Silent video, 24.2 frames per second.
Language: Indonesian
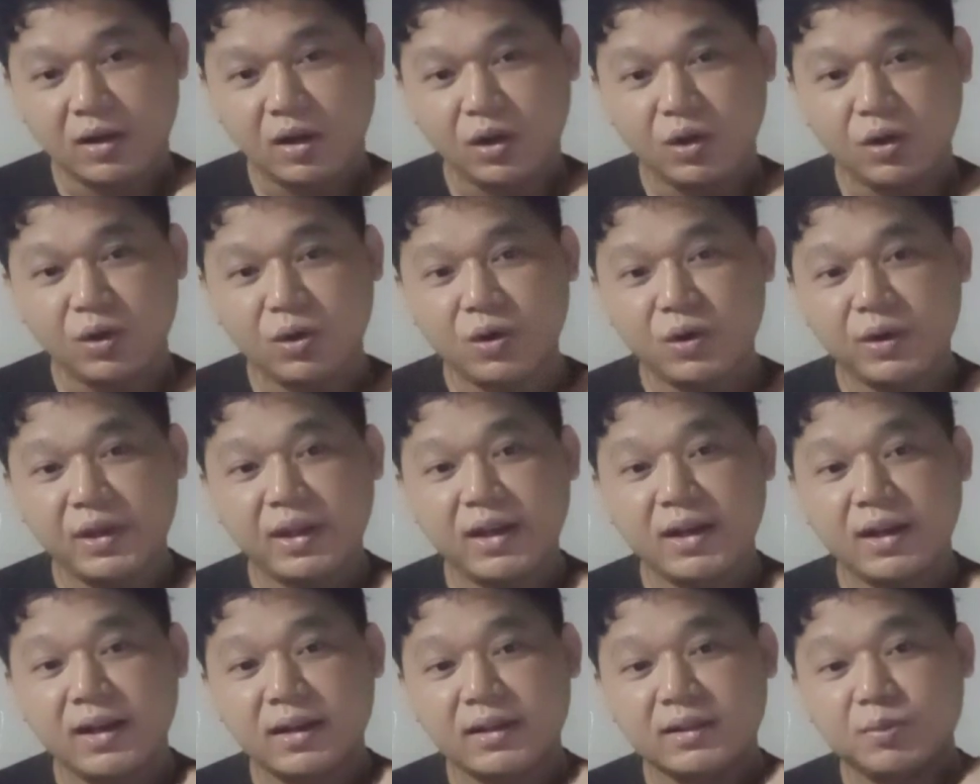kalau
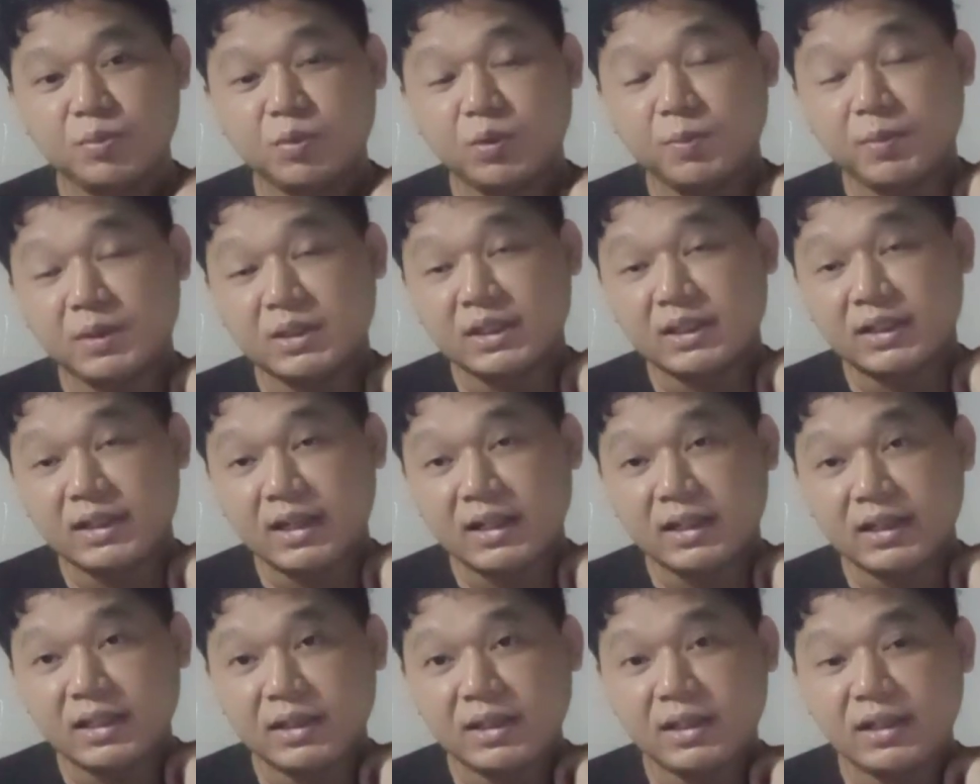yang 10 persen
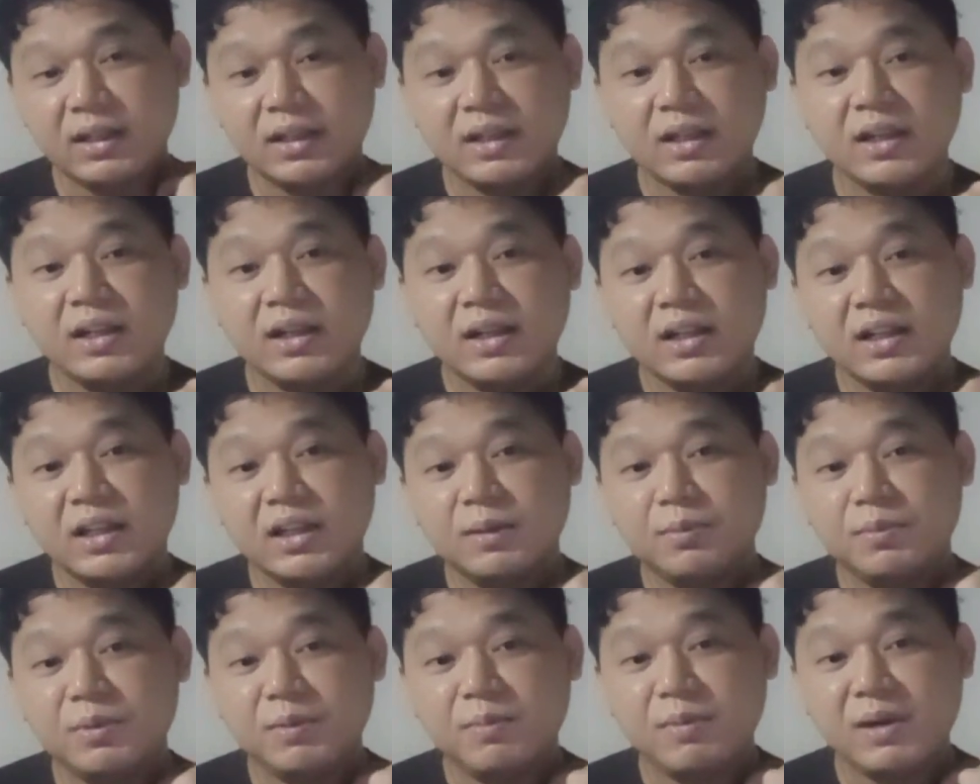lagi
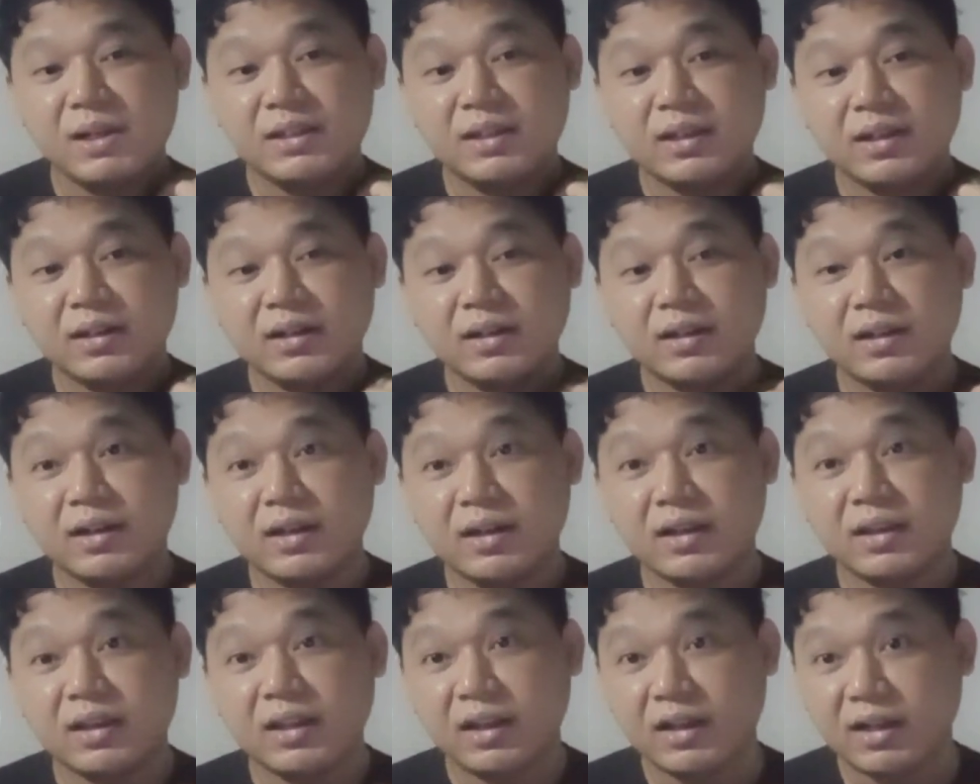lebih banyak
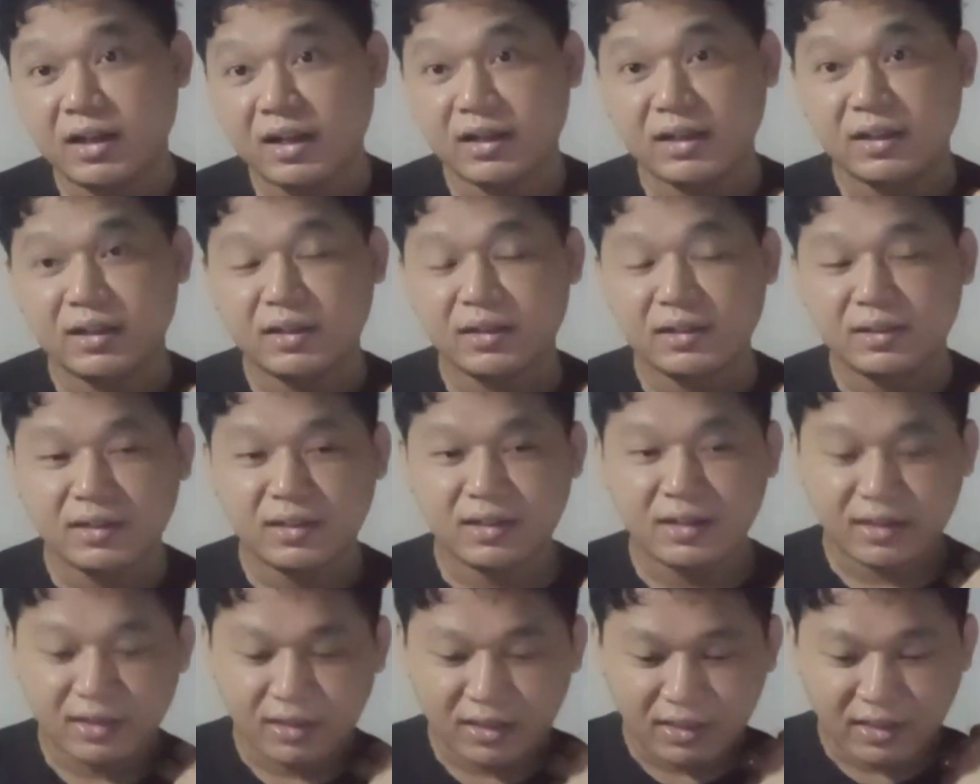kritikan ya
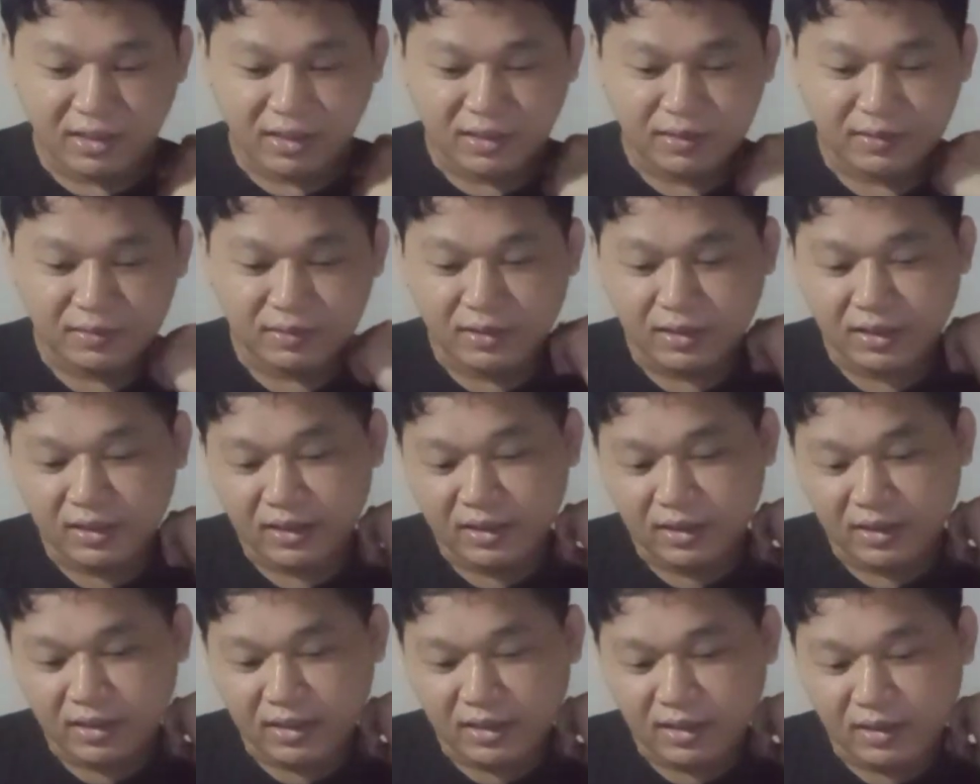kritikan
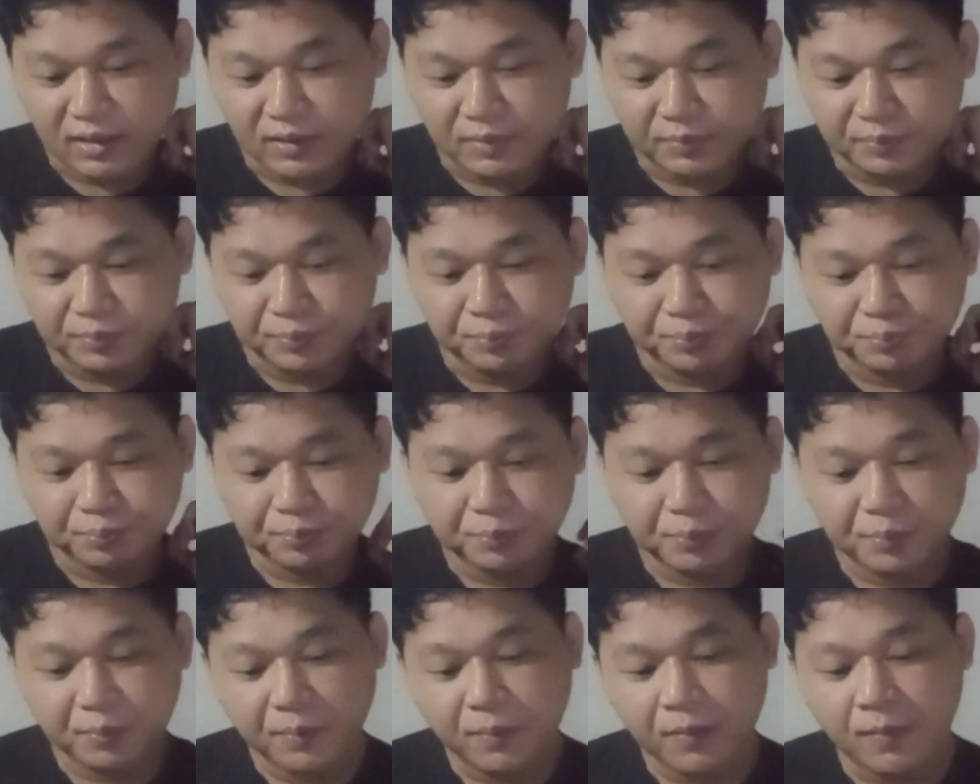kritikan
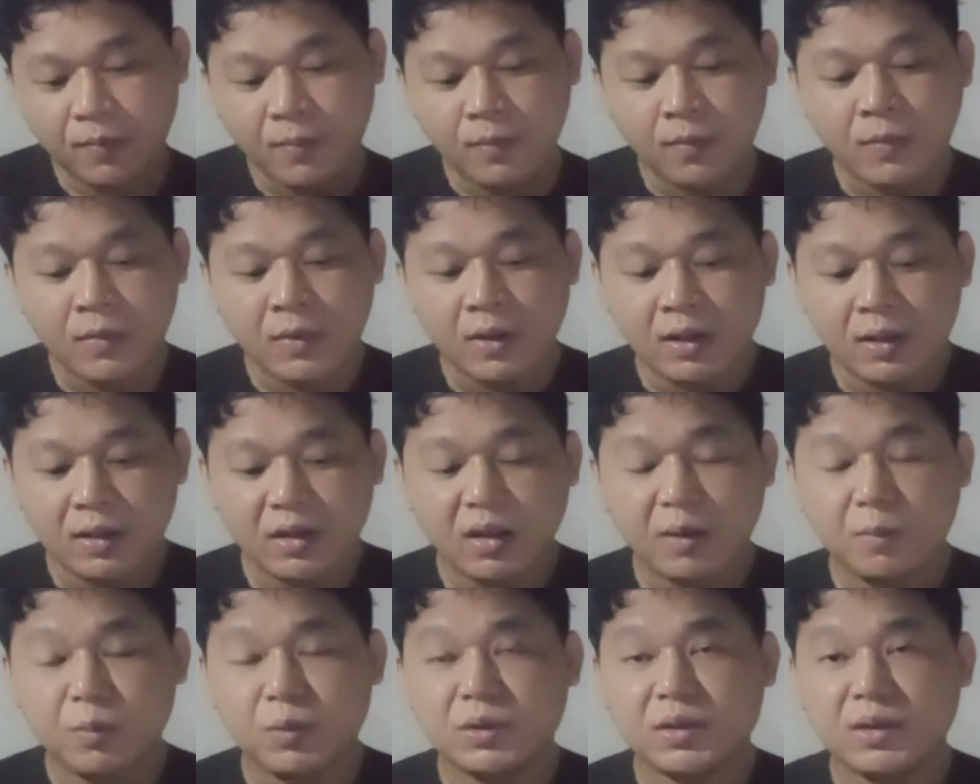
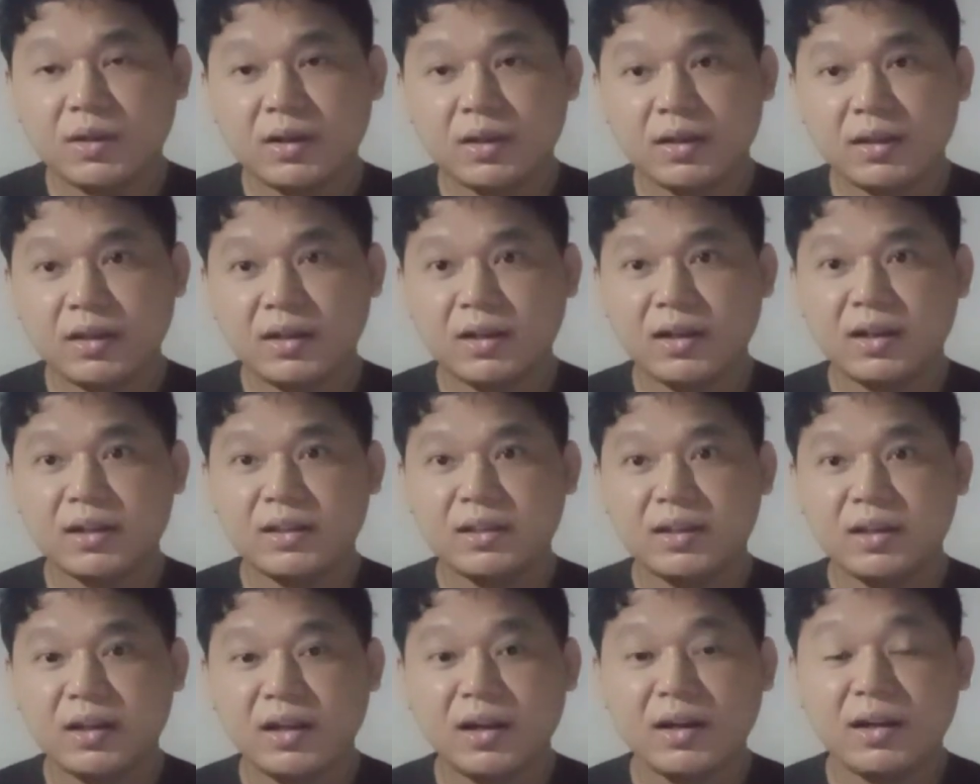namun
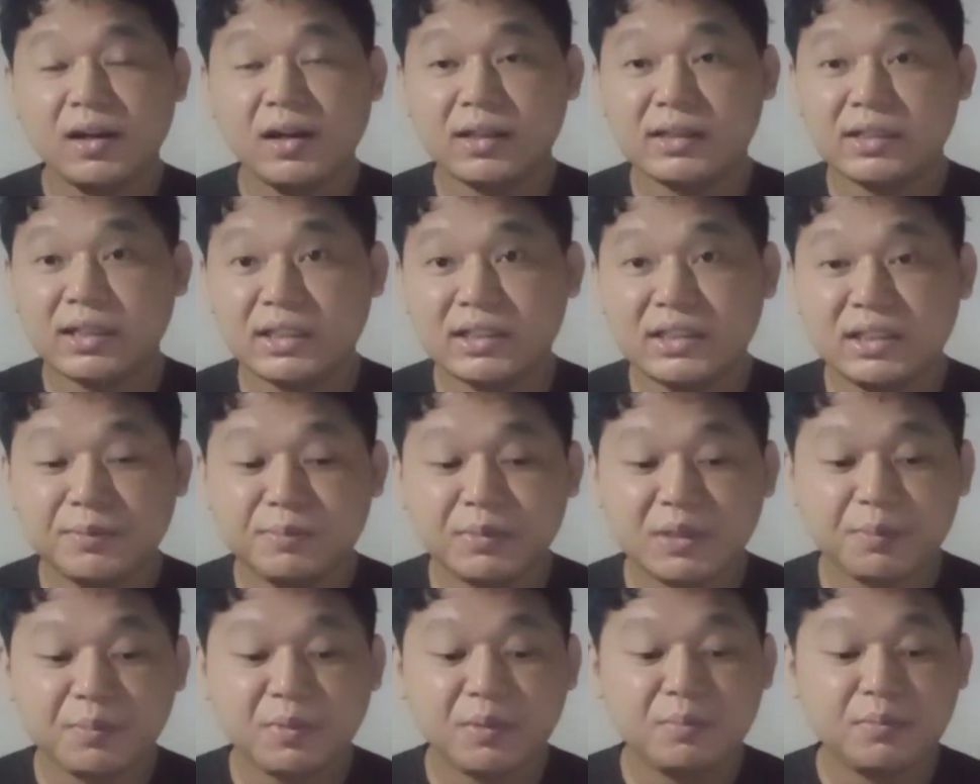kritikannya agak
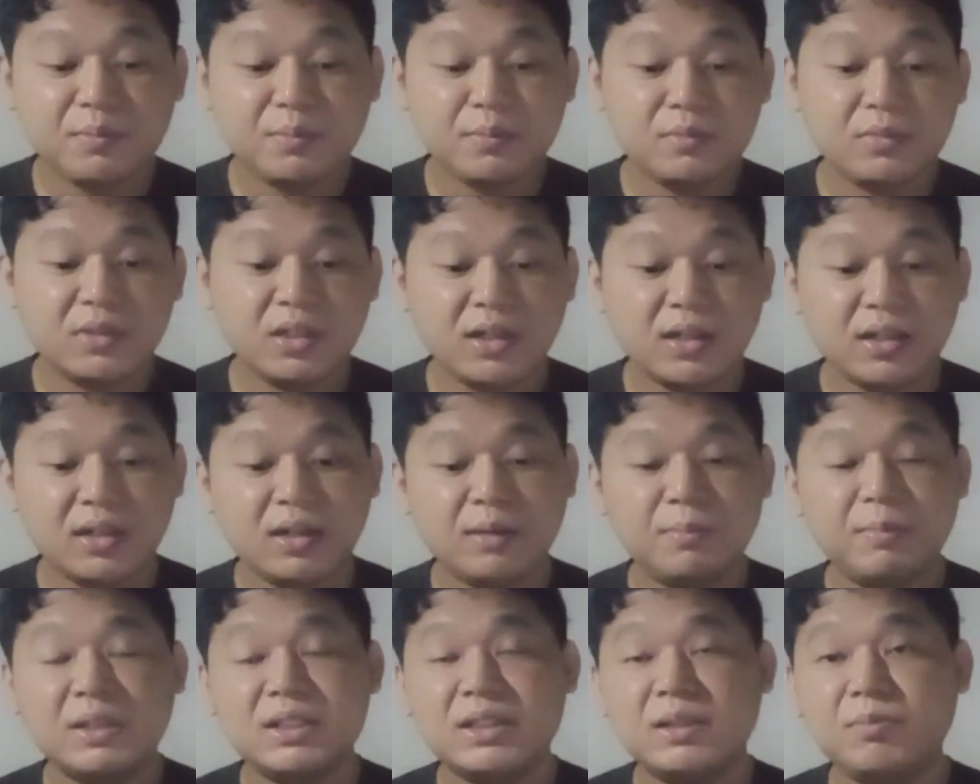tajam tapi
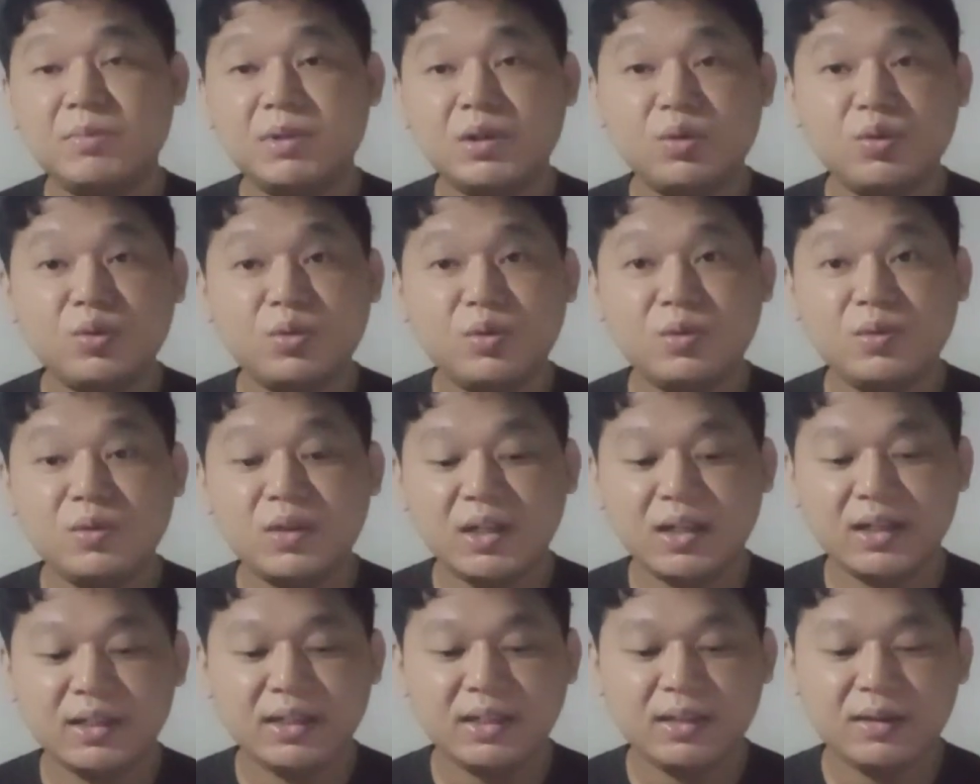uh, masih mendukung
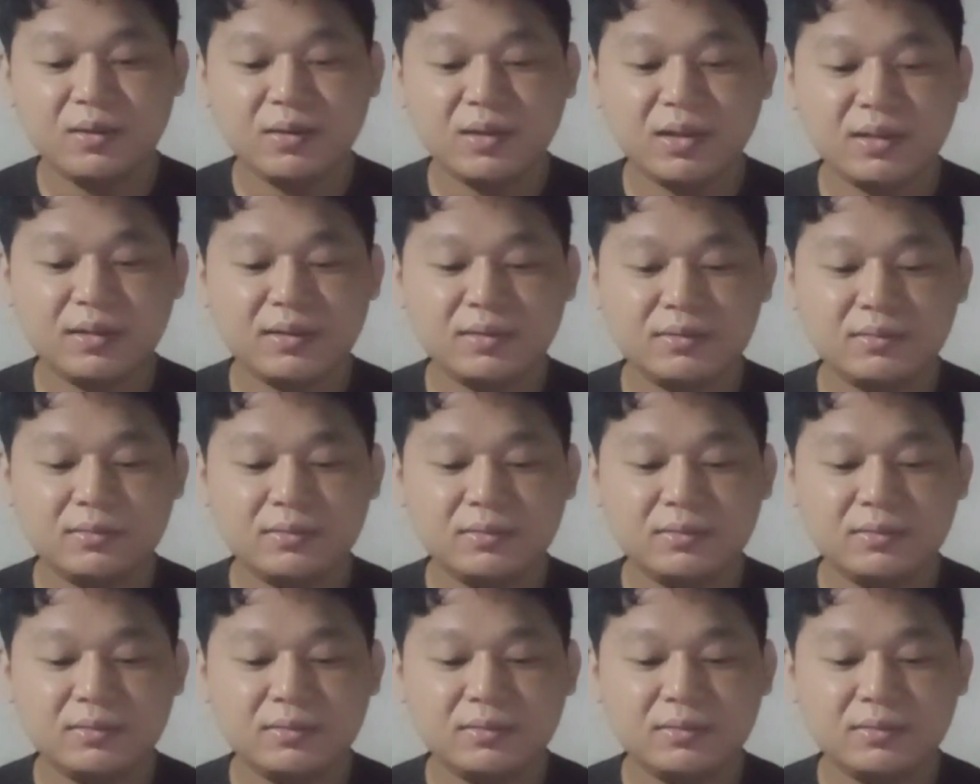lah gitu kan